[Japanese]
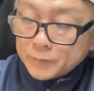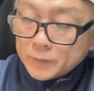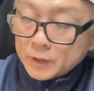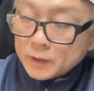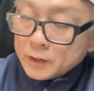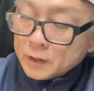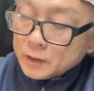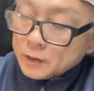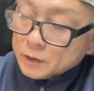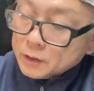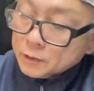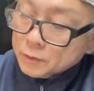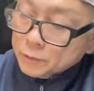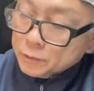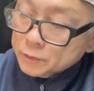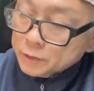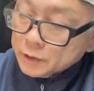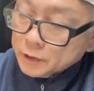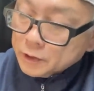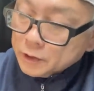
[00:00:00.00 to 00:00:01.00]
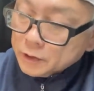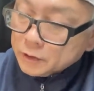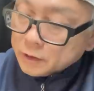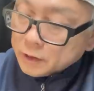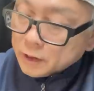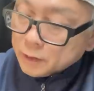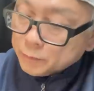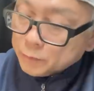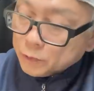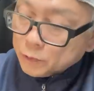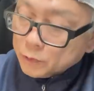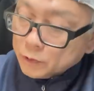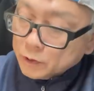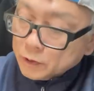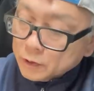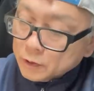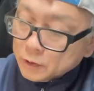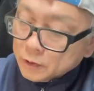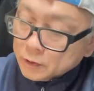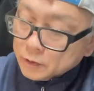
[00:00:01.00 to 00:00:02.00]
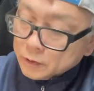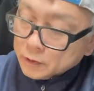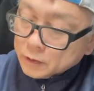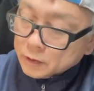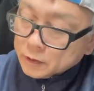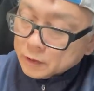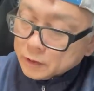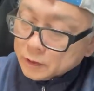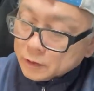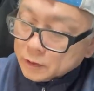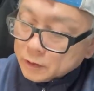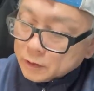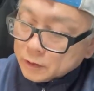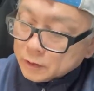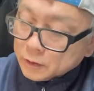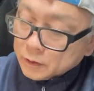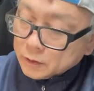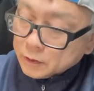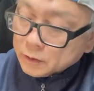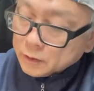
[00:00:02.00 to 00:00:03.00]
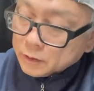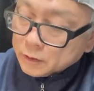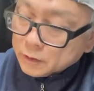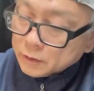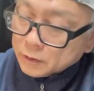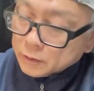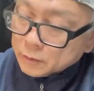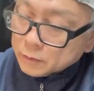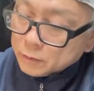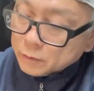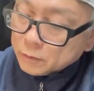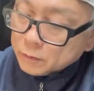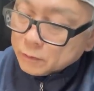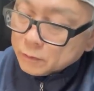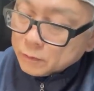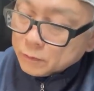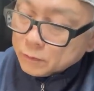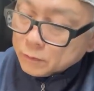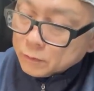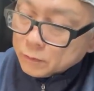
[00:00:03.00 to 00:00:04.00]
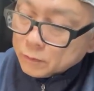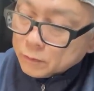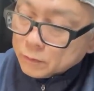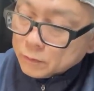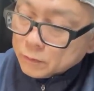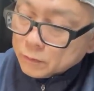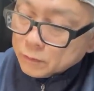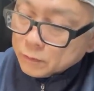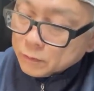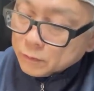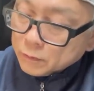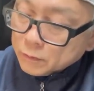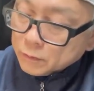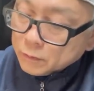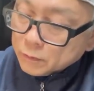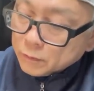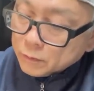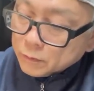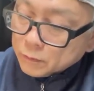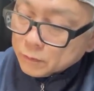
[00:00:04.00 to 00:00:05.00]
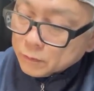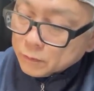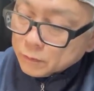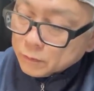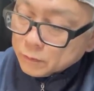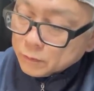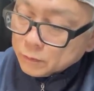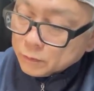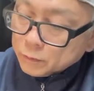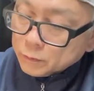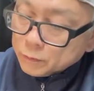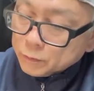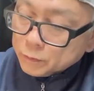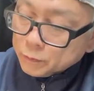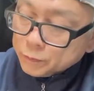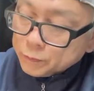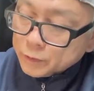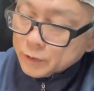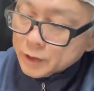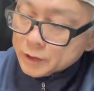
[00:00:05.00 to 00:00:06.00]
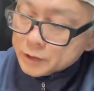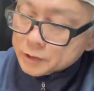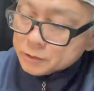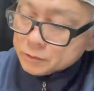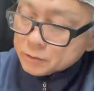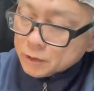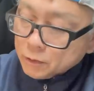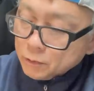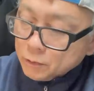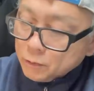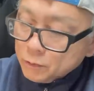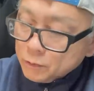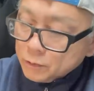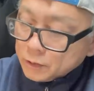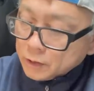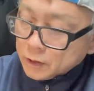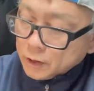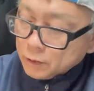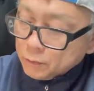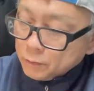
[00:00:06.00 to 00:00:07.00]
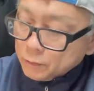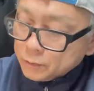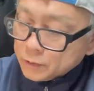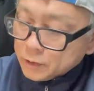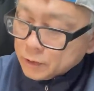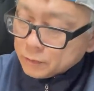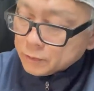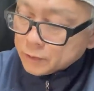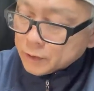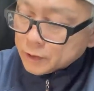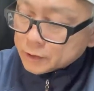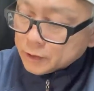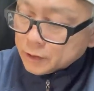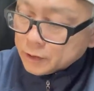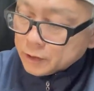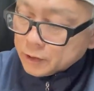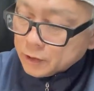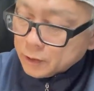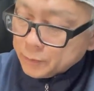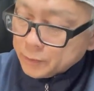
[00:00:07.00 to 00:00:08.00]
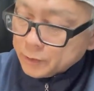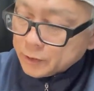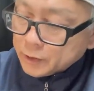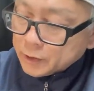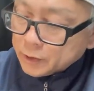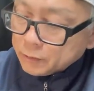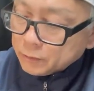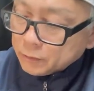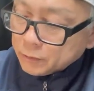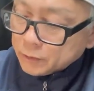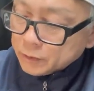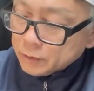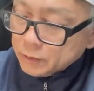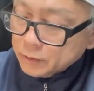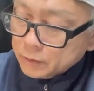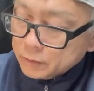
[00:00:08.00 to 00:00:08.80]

えー、基本的にはね、もう、えー、このフラッシュがオンかオフかぐらいしか選べないのかな